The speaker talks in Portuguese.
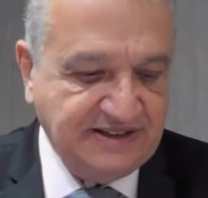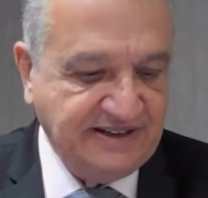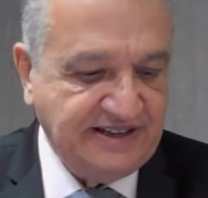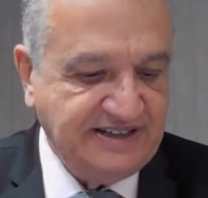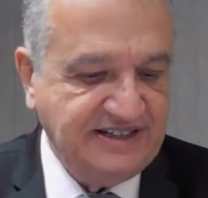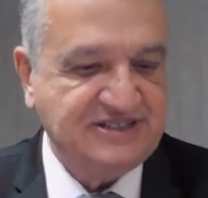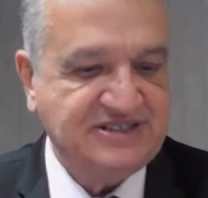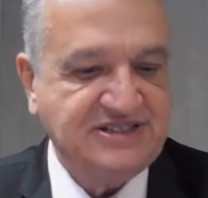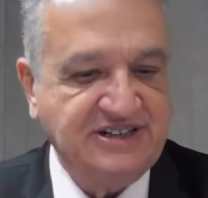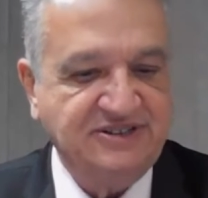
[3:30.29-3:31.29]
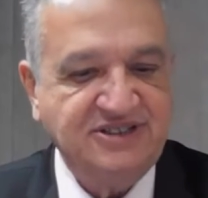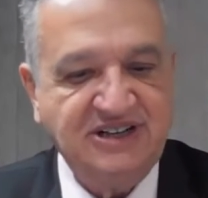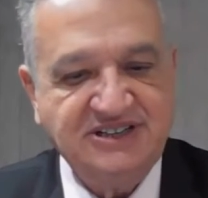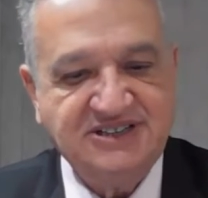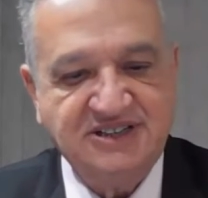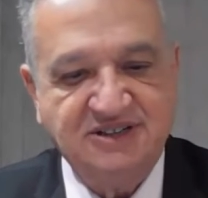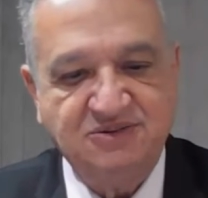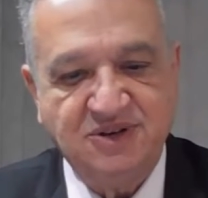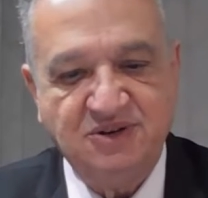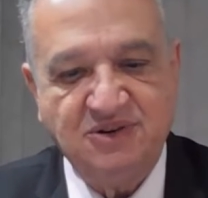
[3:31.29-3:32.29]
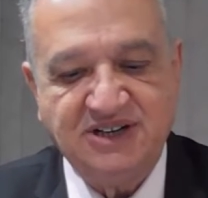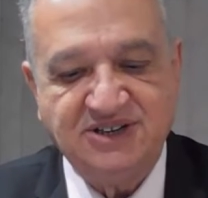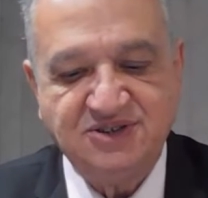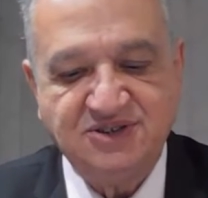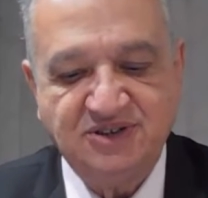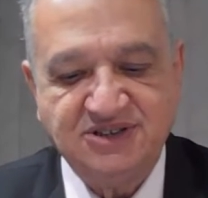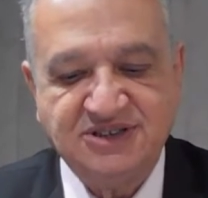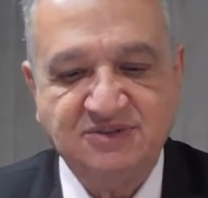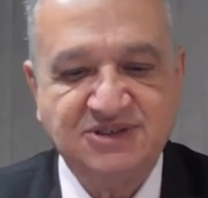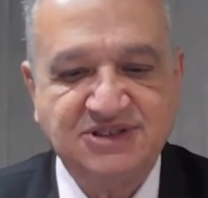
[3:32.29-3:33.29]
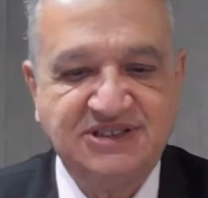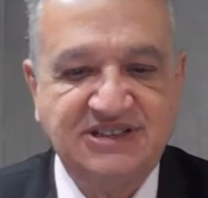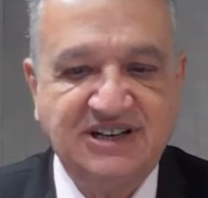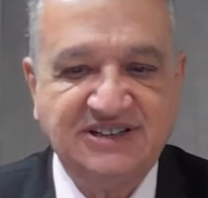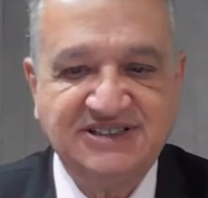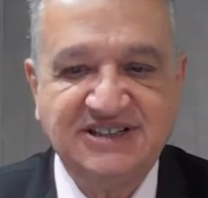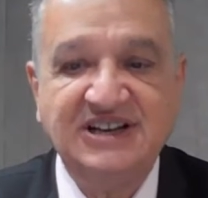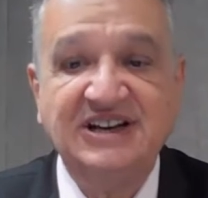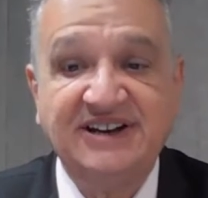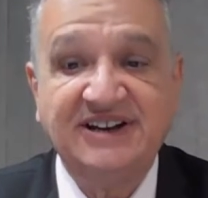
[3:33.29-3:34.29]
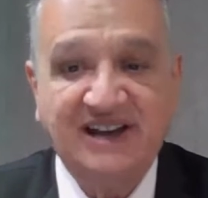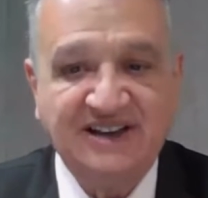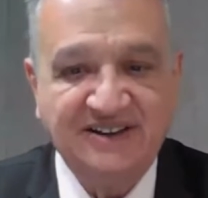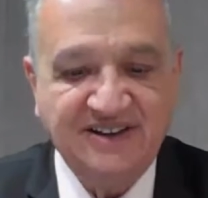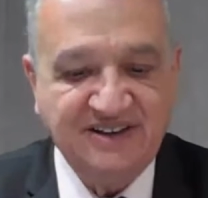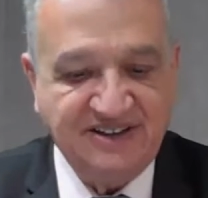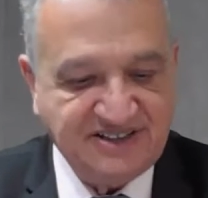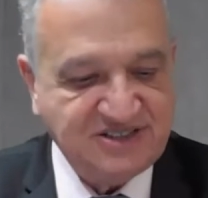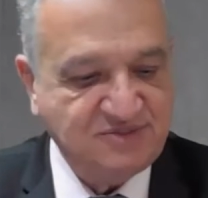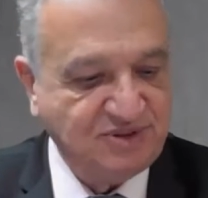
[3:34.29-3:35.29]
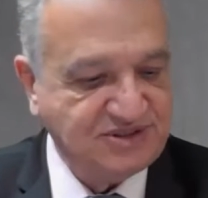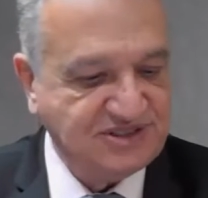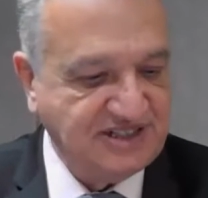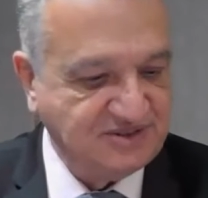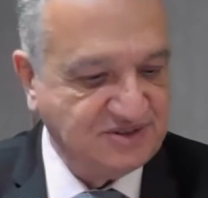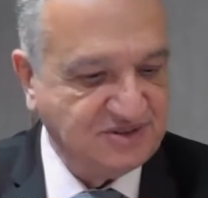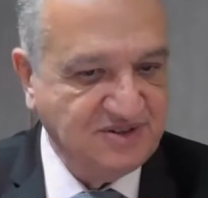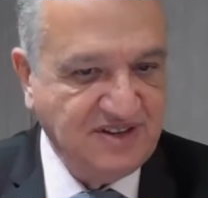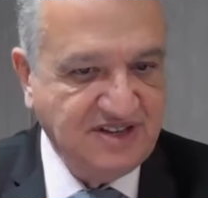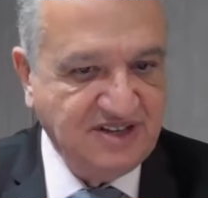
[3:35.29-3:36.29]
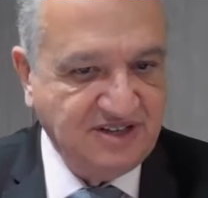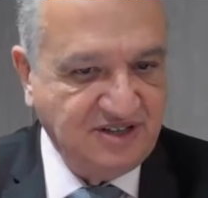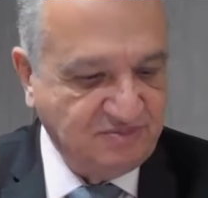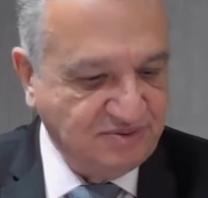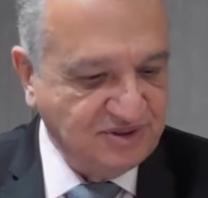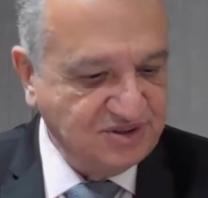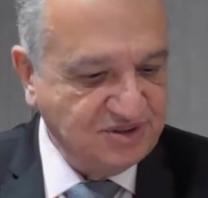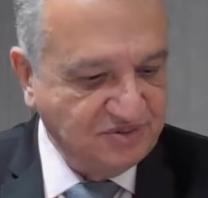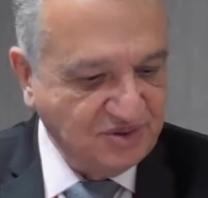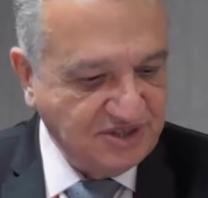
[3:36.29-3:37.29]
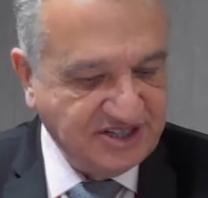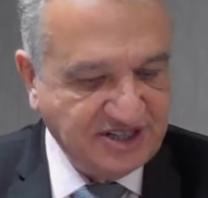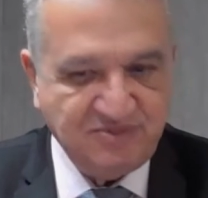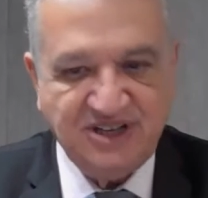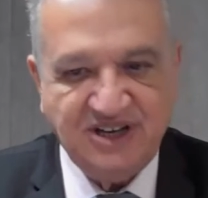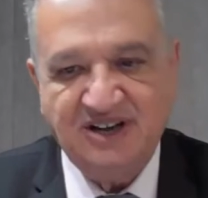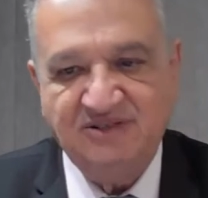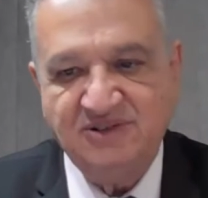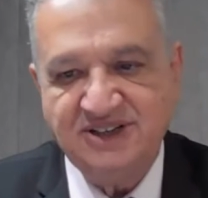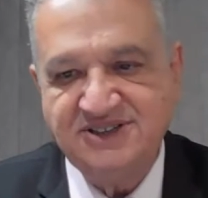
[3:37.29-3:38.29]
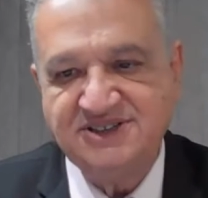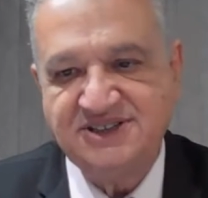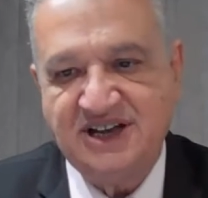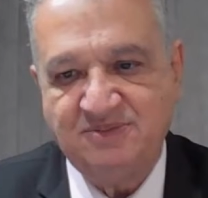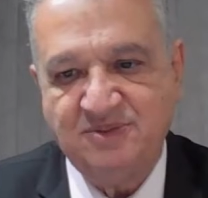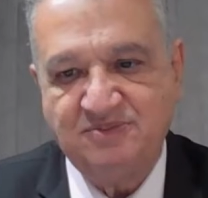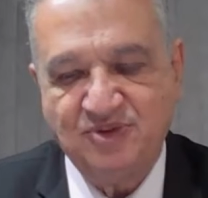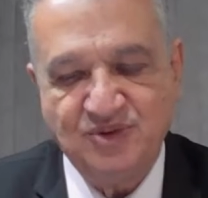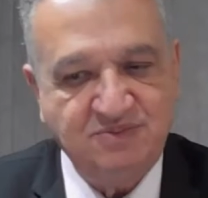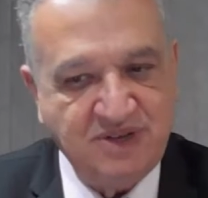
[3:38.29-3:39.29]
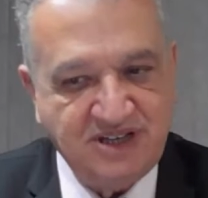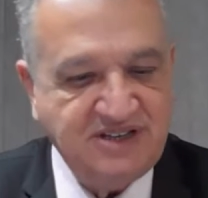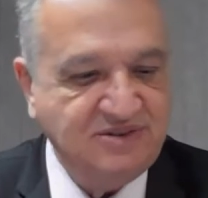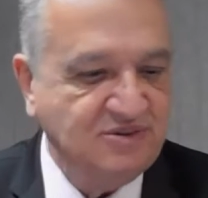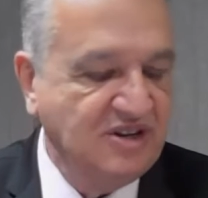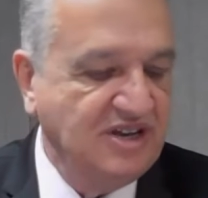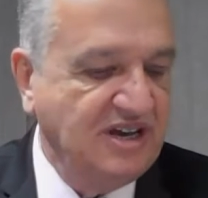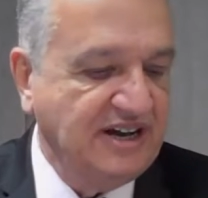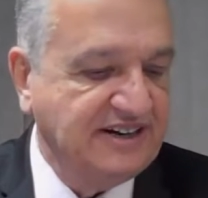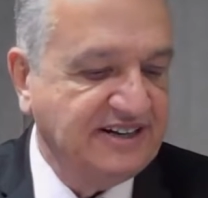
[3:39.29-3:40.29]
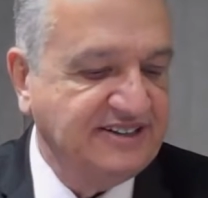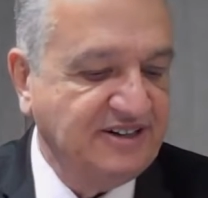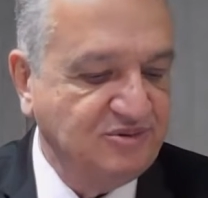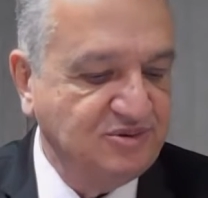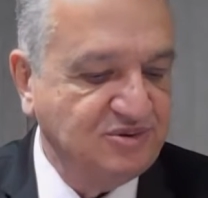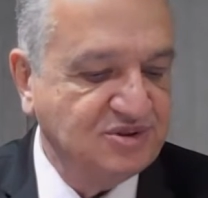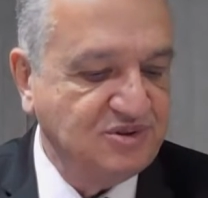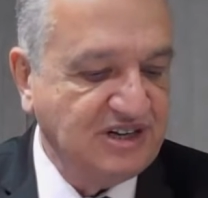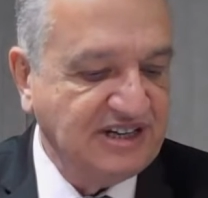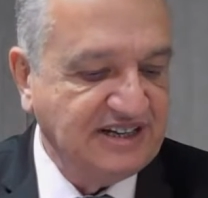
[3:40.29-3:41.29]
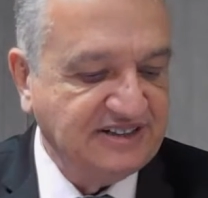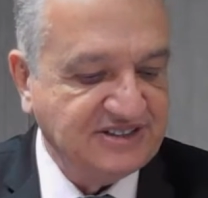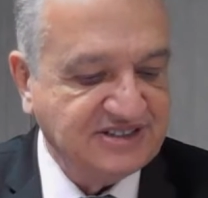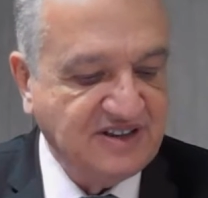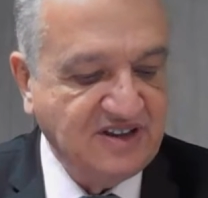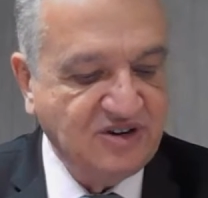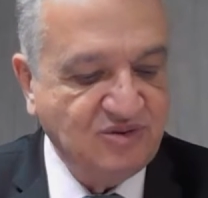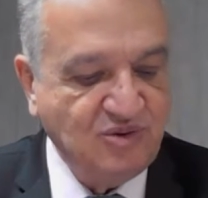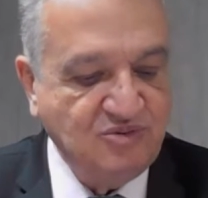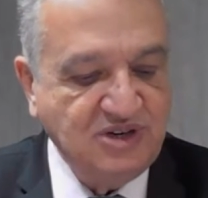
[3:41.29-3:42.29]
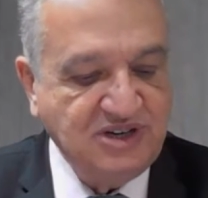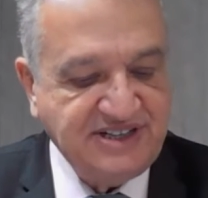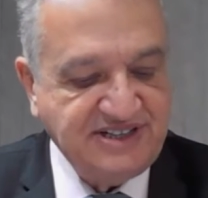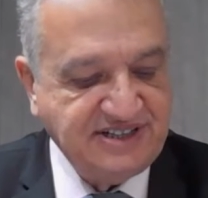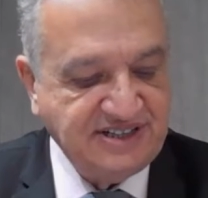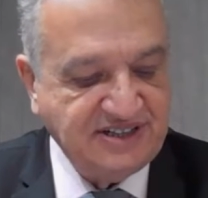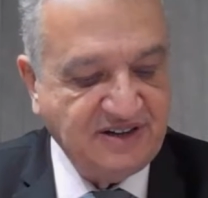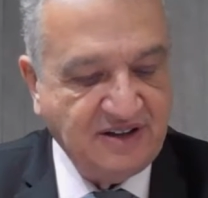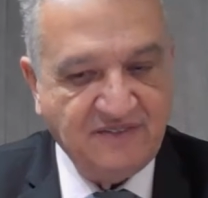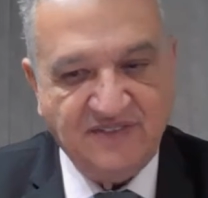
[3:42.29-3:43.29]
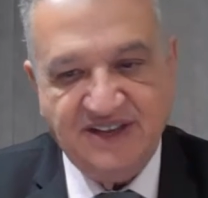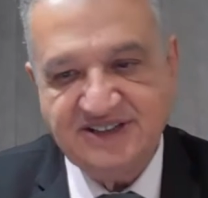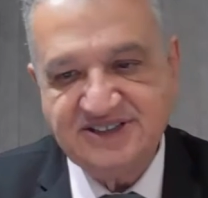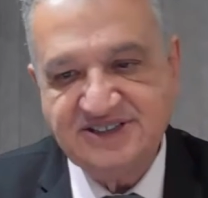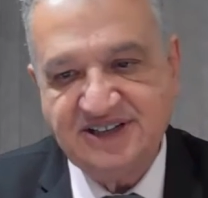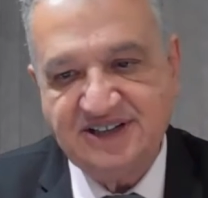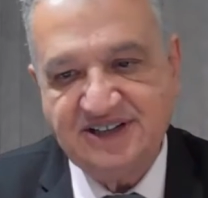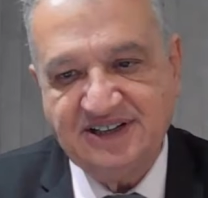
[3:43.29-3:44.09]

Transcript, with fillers: Né, e nesse ano de eleição, eu acho que nós temos que acelerar esse processo. Depois eu vou encaminhar um WhatsApp, um e-mail a cada um dos colegas, um link desta,